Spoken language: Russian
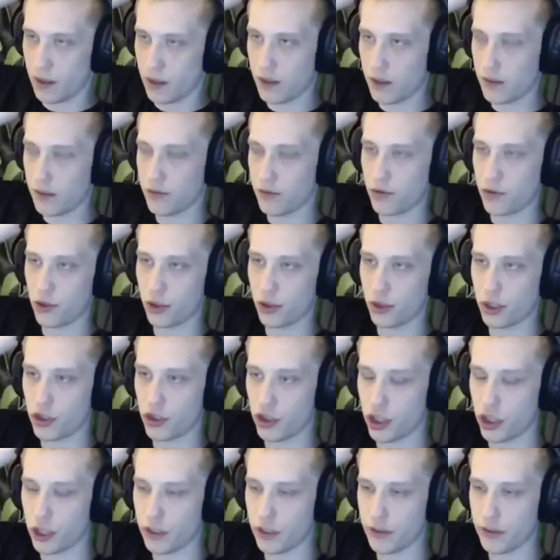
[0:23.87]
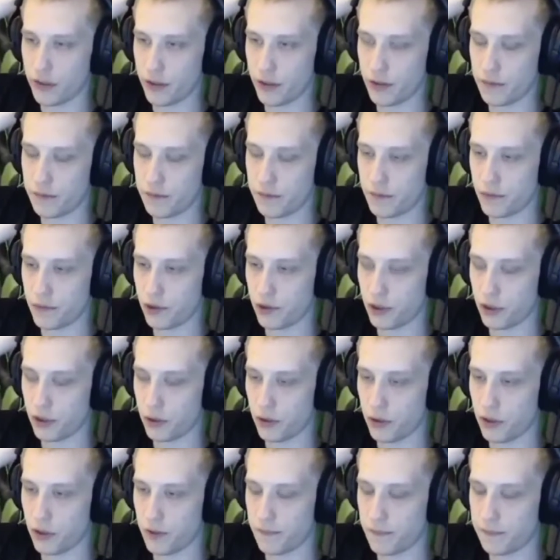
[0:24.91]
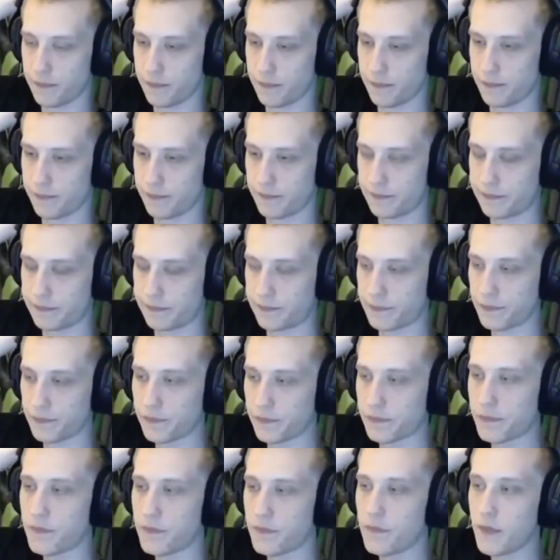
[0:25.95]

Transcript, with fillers: что-то 14, что-то такое. Мы